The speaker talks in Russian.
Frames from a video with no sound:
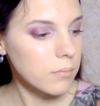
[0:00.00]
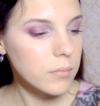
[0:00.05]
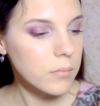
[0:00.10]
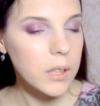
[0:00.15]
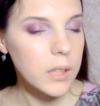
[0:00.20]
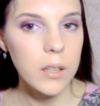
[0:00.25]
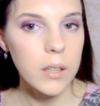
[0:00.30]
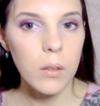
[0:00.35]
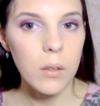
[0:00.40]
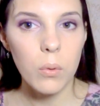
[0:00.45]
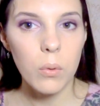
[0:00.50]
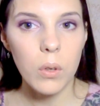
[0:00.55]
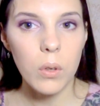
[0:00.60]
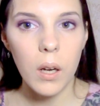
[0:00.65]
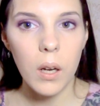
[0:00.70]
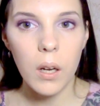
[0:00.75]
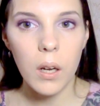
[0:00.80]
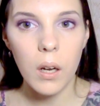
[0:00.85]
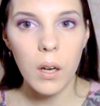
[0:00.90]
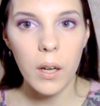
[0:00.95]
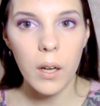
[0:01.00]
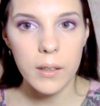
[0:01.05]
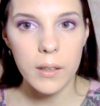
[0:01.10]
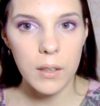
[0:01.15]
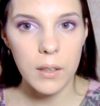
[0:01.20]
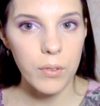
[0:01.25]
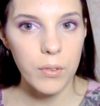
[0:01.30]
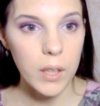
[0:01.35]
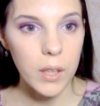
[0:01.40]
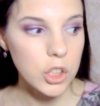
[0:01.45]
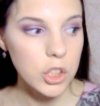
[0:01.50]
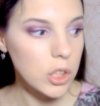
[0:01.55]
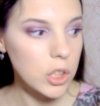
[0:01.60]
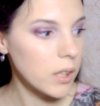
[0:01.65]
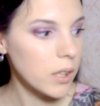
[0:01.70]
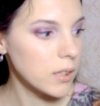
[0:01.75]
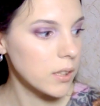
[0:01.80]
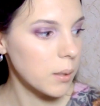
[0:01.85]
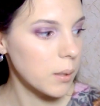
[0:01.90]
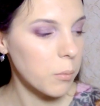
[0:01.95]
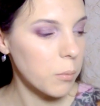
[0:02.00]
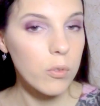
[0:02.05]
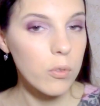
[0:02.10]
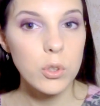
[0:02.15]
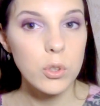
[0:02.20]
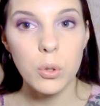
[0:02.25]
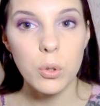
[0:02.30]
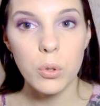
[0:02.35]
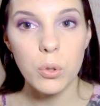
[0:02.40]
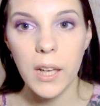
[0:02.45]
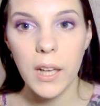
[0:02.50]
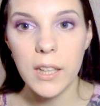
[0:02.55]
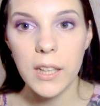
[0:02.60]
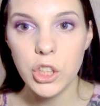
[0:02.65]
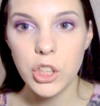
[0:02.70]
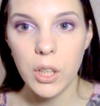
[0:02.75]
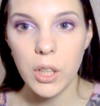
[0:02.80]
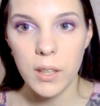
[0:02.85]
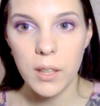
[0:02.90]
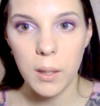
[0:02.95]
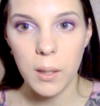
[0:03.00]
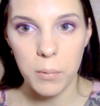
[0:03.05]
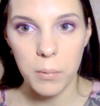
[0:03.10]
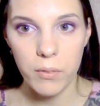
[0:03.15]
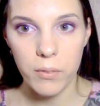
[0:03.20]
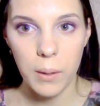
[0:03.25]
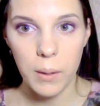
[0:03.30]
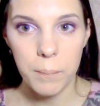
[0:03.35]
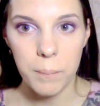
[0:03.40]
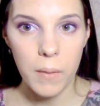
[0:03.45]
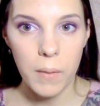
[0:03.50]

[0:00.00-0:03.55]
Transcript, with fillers: каталога от Ифраше самого журнальчика не было.